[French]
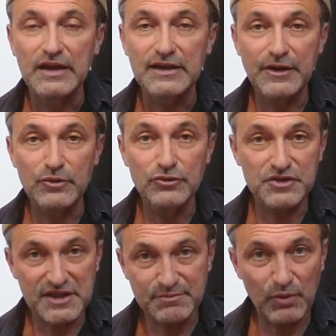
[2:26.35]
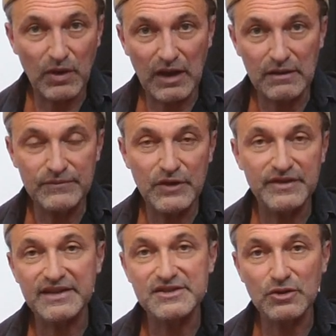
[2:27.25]
Il y a eu une diaspora, un
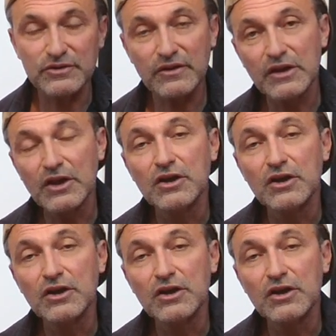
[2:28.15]
exode.